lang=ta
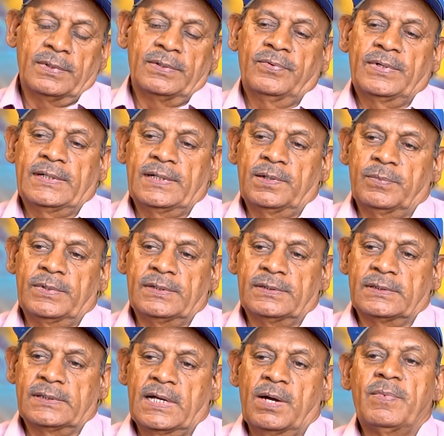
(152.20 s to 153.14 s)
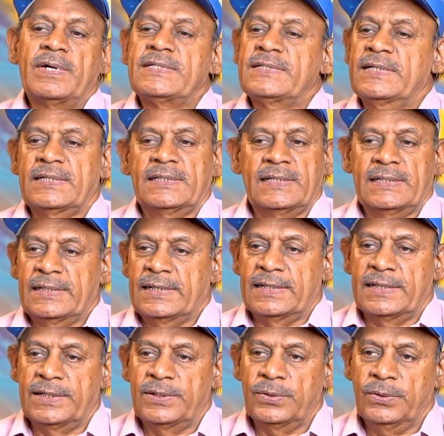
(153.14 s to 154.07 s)
இவர் நம்ம கமல் சார் தான்
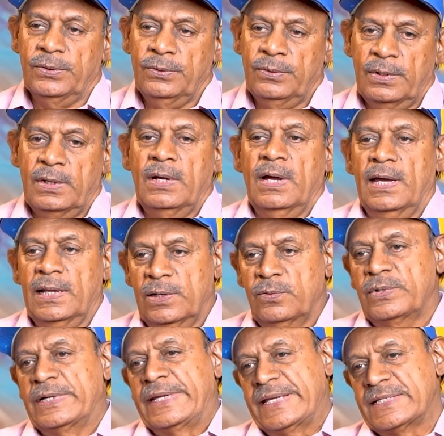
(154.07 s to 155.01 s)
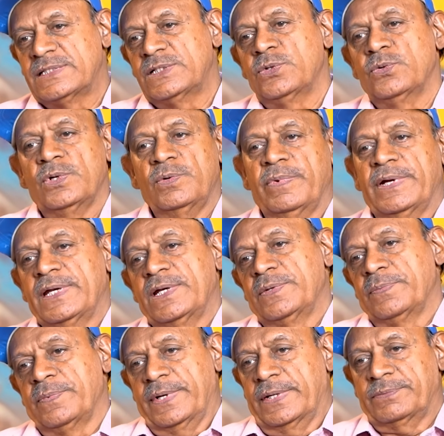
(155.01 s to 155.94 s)
அதில் ஹீரோ அதில் ஒரு கெஸ்ட் ரோல்
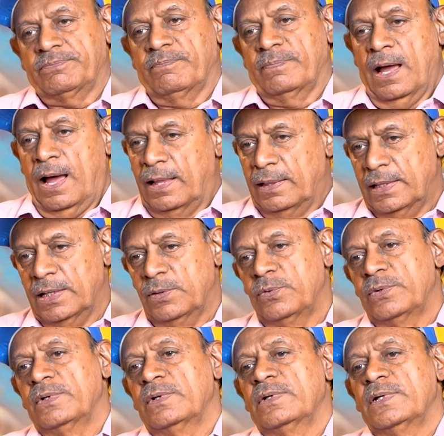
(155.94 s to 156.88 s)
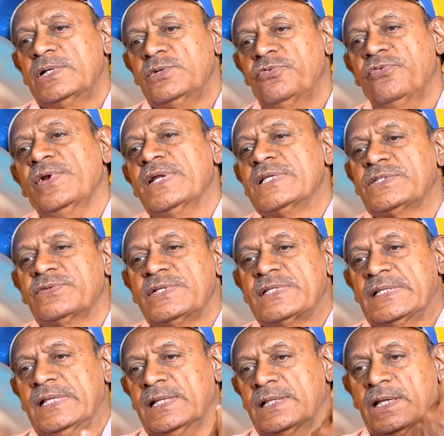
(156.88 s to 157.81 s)
பண்ணிட்டு இருக்கிறார் அந்த ஒரு இன்ஃப்ளூயன்ஸ்
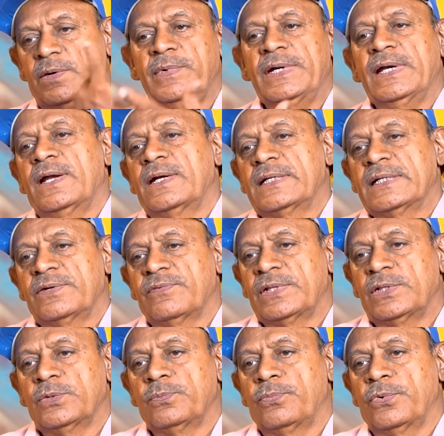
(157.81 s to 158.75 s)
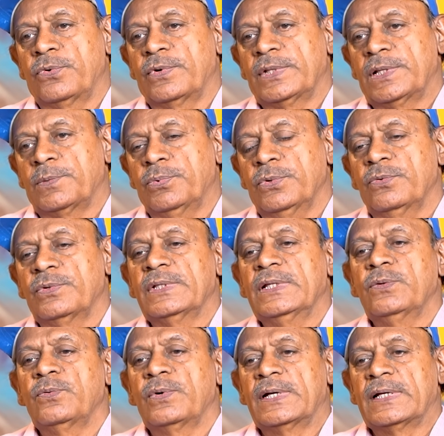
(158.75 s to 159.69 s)
வச்சு தான் தமிழ்நாட்டுக்கு வந்து வந்தப்போ
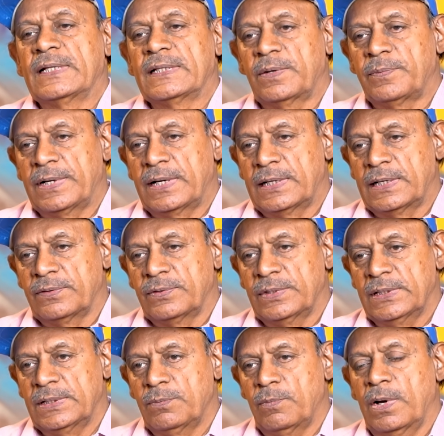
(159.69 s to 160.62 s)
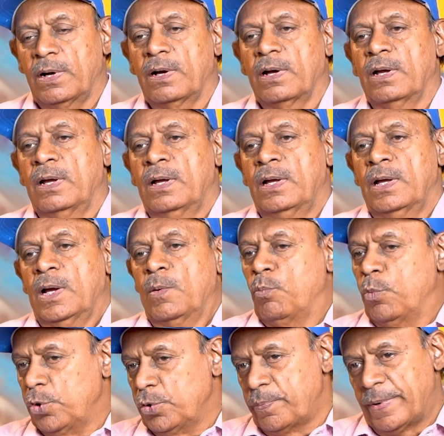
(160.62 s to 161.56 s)
வந்து உங்களுக்கு தமிழ்நாட்டில் வந்து பா
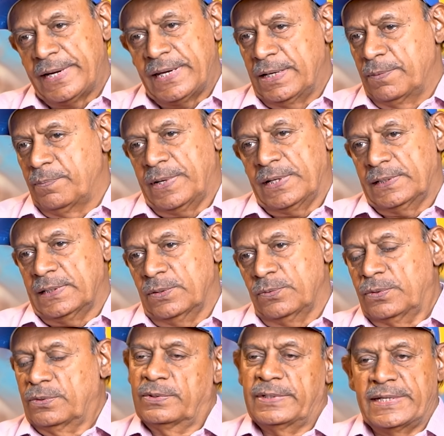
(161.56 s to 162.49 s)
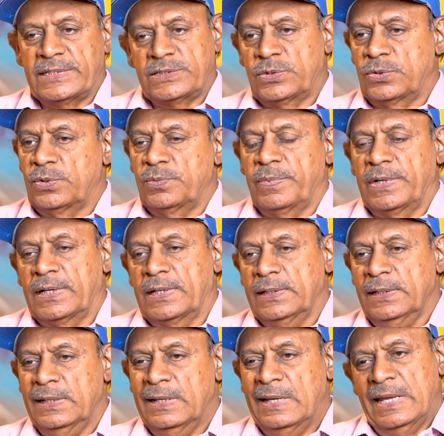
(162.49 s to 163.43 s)
மூடு பணி படத்தில் ஒரு கெஸ்ட் ரோல்
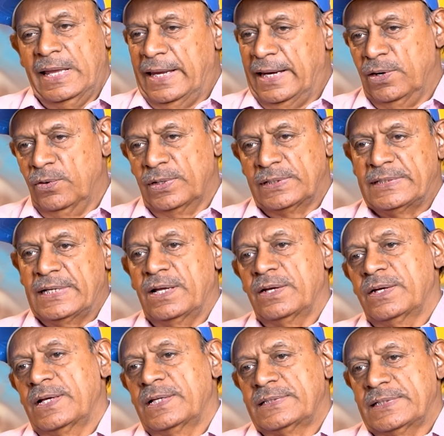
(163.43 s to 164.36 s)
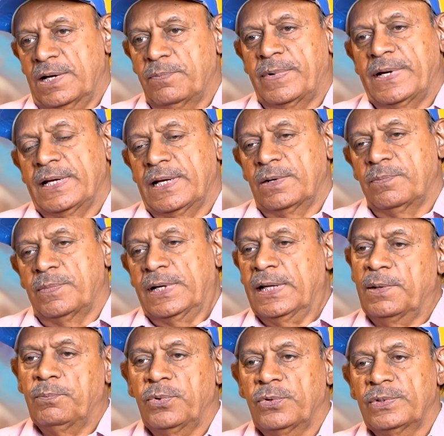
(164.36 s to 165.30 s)
பண்ணார் இன்னொரு சில சில படங்கள்
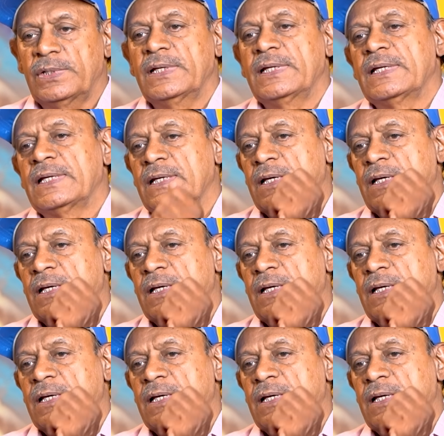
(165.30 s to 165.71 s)
பண்ணால் அப்போ வந்து